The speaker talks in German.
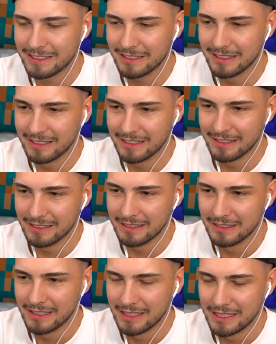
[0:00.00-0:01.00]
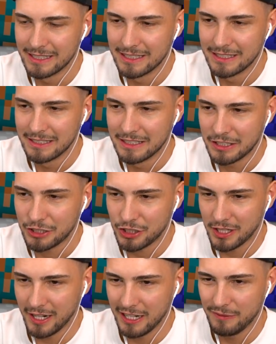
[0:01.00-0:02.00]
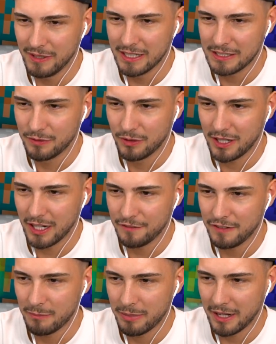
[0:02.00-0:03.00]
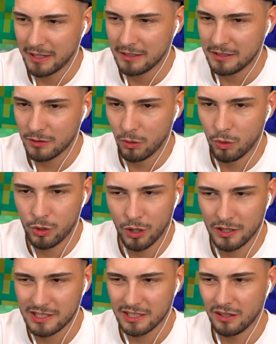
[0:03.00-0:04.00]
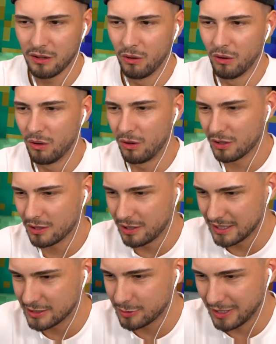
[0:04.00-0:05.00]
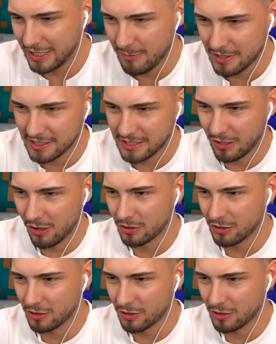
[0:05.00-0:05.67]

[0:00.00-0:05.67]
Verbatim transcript: äh. Schleimi ist wohl gerade verbrannt. Oh Gott. Oh Gott, das übergibt er sich ja auch